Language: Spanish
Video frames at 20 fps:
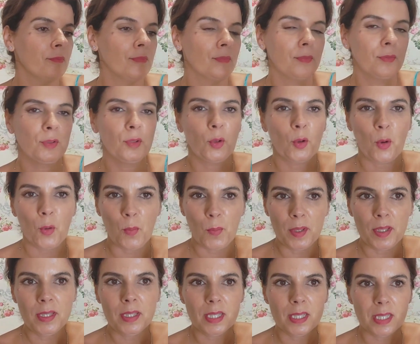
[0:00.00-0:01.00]

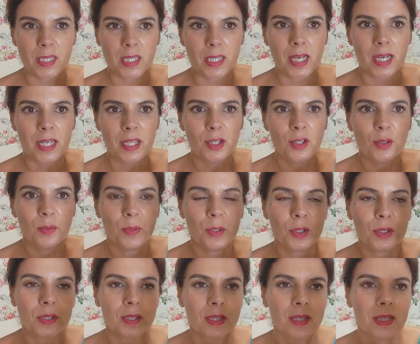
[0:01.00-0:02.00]
2,20, sí, carillo,
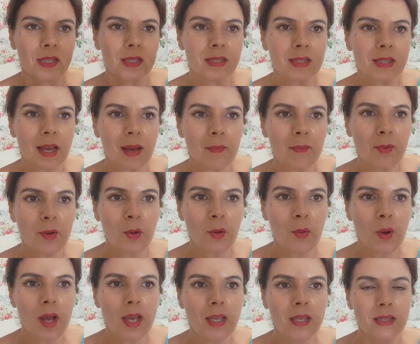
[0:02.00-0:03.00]
pero es que estaba muy
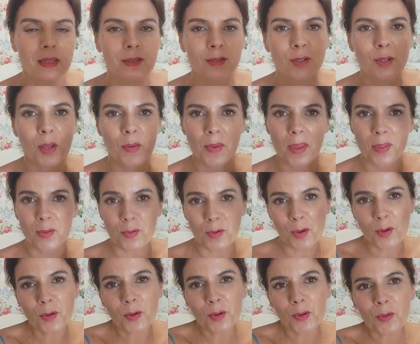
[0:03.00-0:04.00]
guay, lo sabía de un
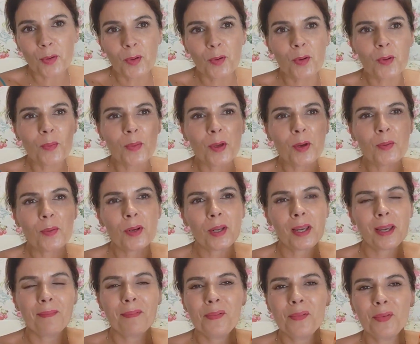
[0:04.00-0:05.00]
euro, de un euro y pico, pero
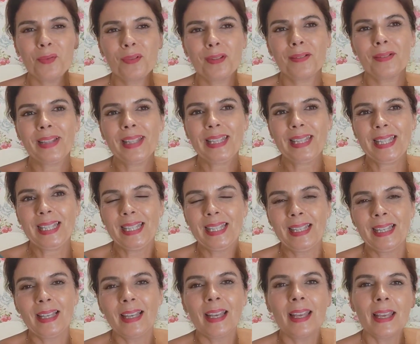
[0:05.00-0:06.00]
es que a mí me gustaba este.
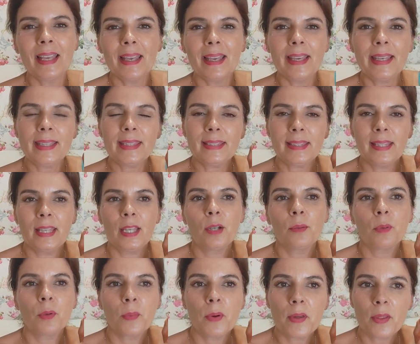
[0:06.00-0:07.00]
Este, y
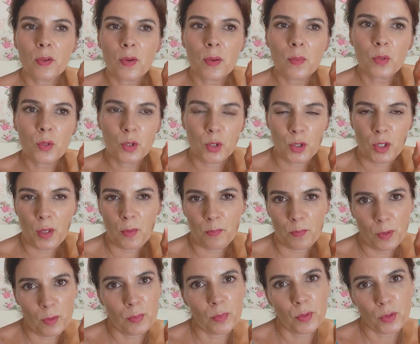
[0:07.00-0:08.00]
como me va a durar mucho
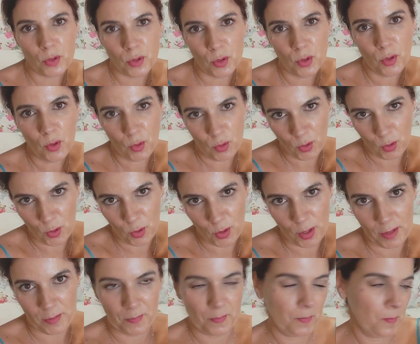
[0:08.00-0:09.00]
tiempo, pues yo
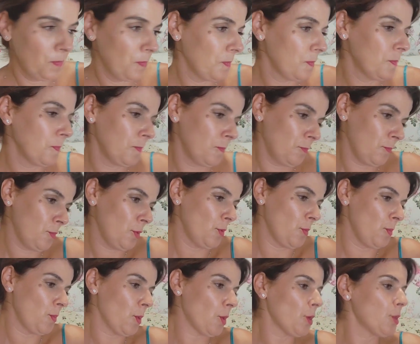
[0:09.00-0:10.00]
colore Por
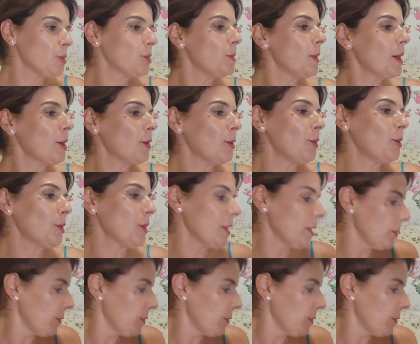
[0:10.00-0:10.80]
un poquito más, colore